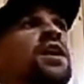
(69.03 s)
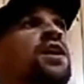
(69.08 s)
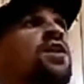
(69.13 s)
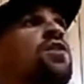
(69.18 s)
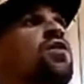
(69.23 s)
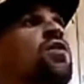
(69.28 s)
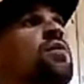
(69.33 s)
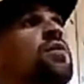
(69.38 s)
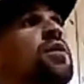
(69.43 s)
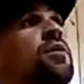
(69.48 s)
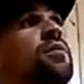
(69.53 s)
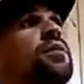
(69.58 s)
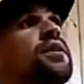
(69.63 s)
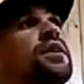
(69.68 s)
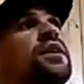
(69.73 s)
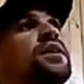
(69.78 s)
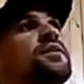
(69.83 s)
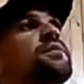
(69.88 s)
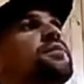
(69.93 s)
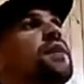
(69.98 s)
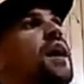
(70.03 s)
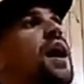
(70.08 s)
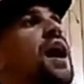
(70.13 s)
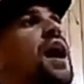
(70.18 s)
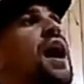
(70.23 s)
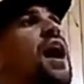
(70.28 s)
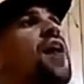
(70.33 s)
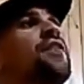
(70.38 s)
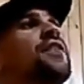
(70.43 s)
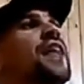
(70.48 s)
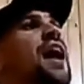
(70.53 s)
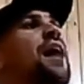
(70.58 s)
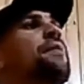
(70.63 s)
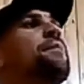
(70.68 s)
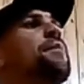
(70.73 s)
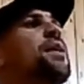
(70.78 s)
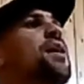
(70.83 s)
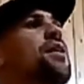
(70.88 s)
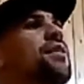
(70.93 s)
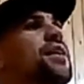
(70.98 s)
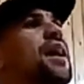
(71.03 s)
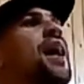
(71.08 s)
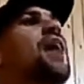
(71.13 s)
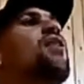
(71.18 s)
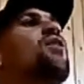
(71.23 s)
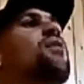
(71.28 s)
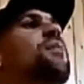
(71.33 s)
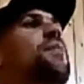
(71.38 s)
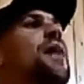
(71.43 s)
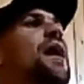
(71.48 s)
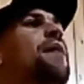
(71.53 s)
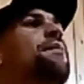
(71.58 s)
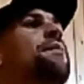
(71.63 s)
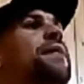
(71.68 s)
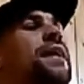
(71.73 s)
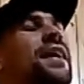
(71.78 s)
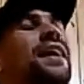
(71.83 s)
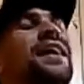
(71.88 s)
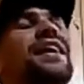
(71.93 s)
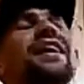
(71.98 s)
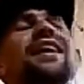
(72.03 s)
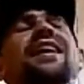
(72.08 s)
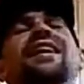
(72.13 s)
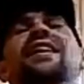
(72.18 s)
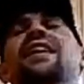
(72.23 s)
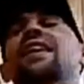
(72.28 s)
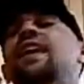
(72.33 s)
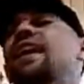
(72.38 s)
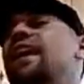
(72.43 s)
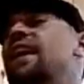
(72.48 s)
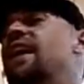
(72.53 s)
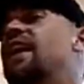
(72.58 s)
Com meu birimbau na mão e a roupa branca.